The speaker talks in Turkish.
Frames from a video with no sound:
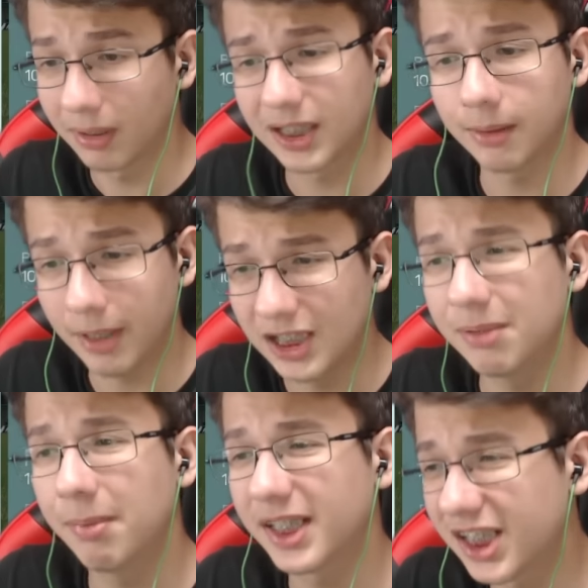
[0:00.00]
Bakalım
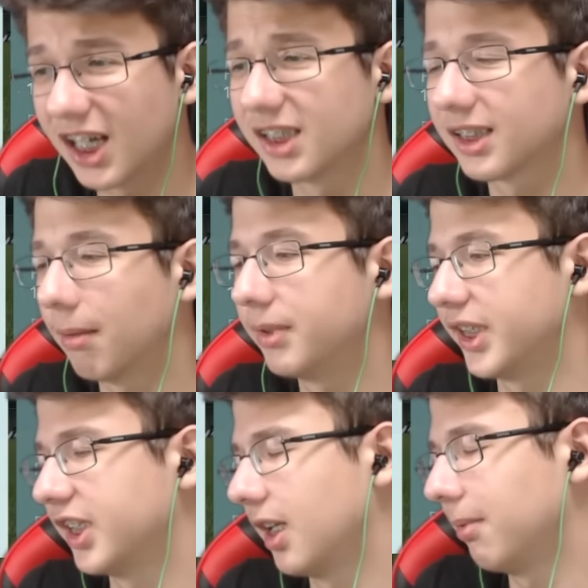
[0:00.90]
55K'lıktan bir şey
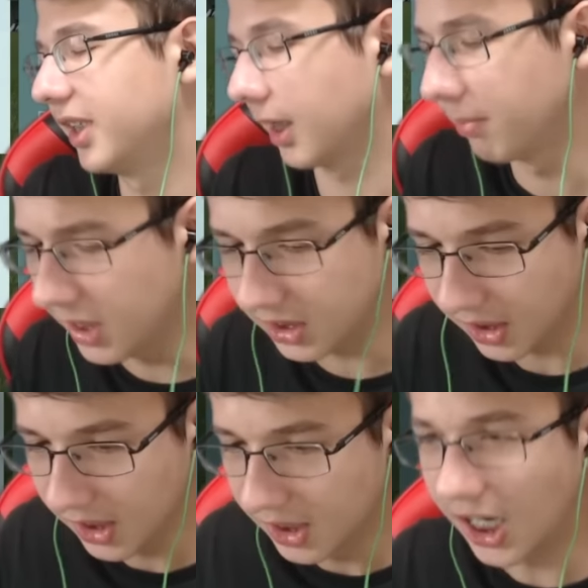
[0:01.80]
çıkarabilecek miyiz?
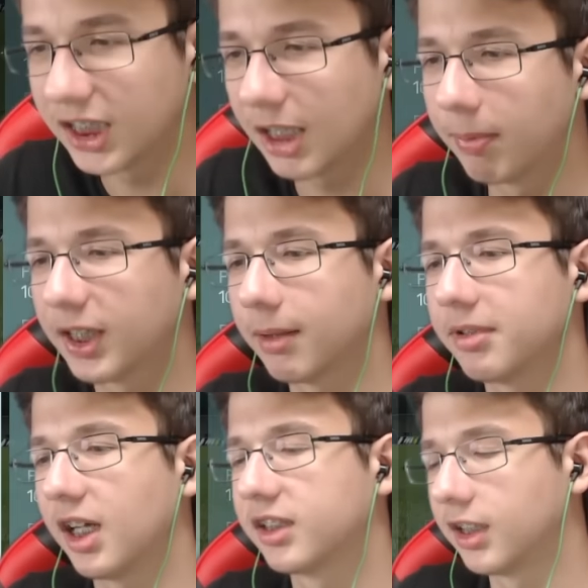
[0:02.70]
Hadi ilk
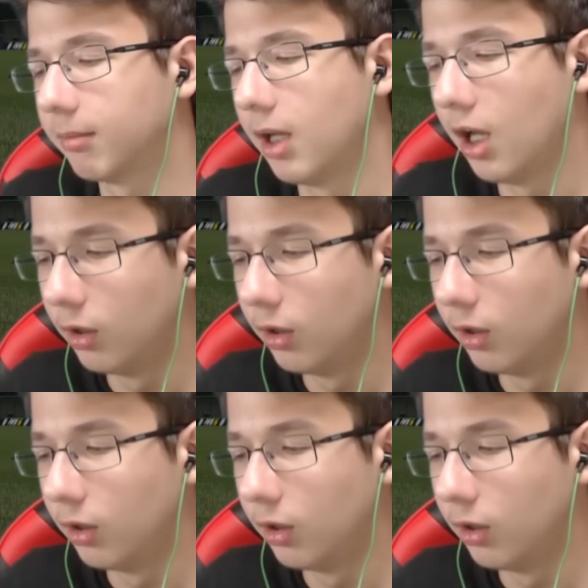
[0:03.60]
paketimizi açalım.